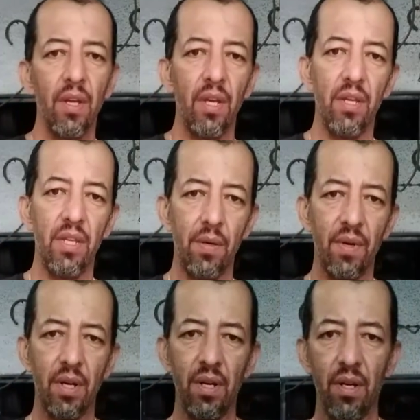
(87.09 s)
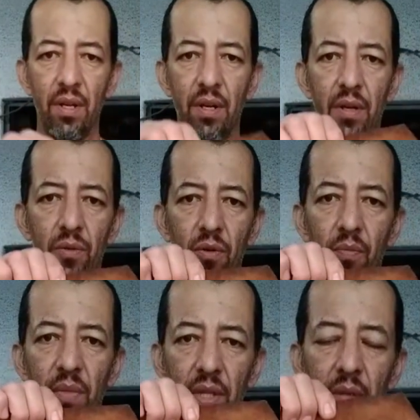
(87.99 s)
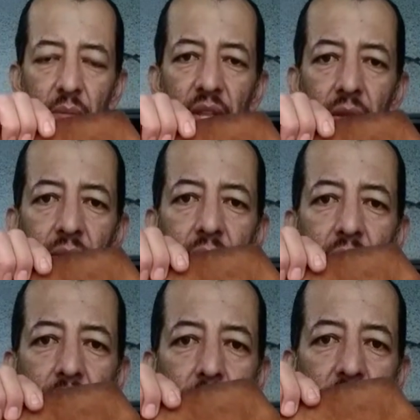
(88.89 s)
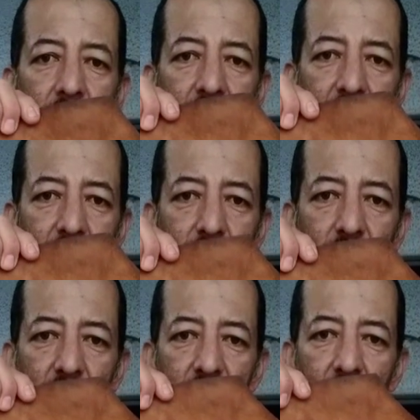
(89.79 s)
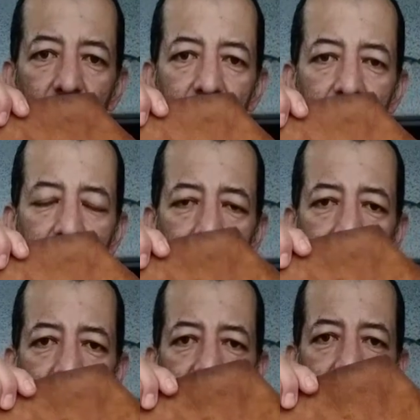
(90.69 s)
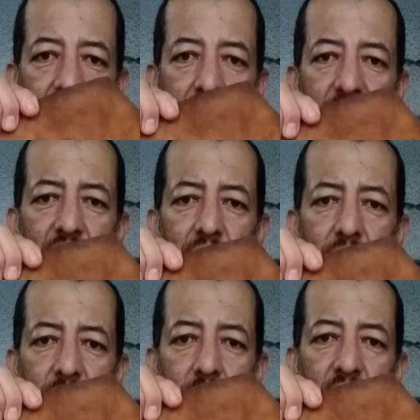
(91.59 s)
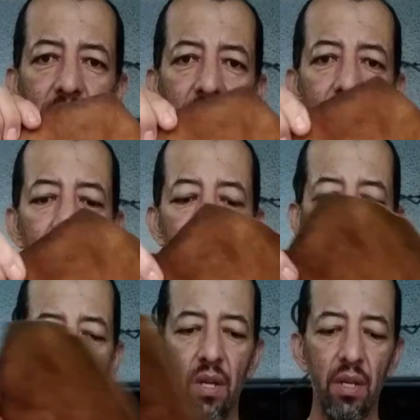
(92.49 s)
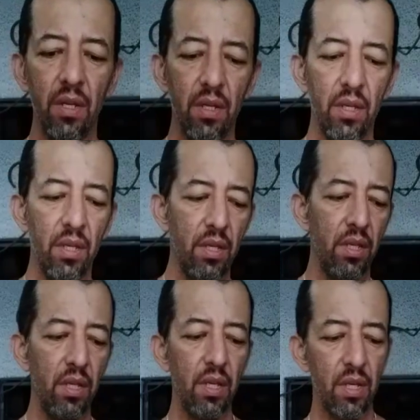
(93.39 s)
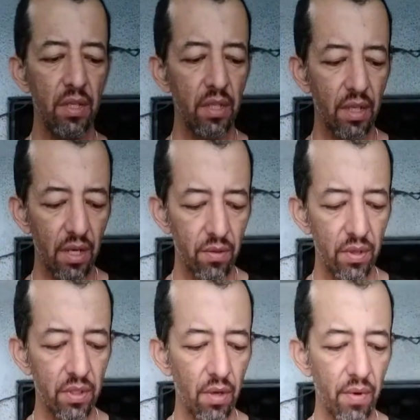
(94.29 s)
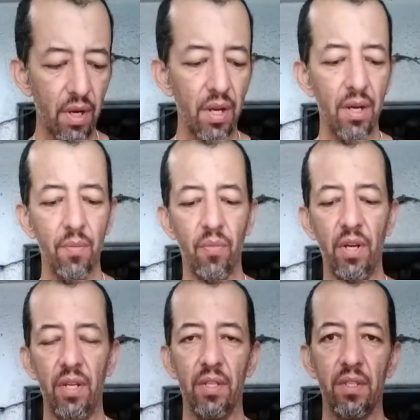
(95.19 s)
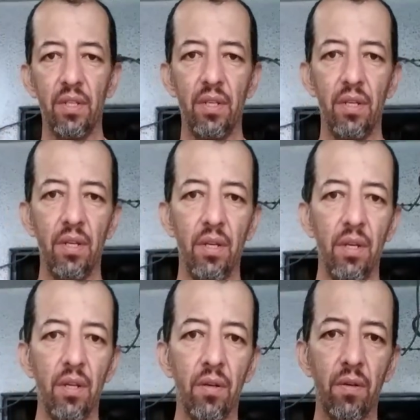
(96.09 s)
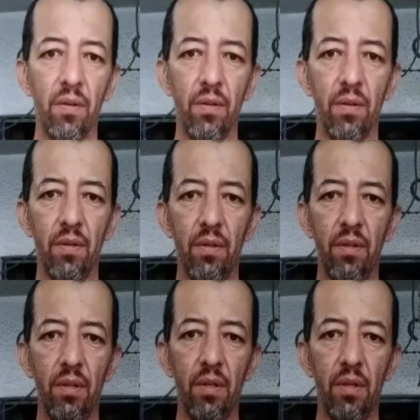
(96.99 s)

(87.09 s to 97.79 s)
Eh, lleva su compartimento para los utensilios que ustedes me hagan el favor de pedir y en este caso esta va pues con